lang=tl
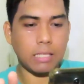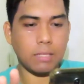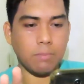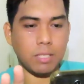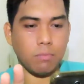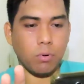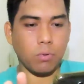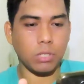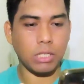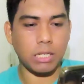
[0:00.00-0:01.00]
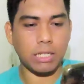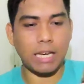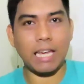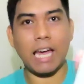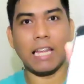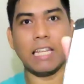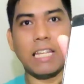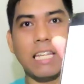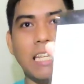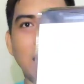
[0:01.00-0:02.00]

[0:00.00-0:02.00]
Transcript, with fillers: Saan ba si Brookshield? Ayan.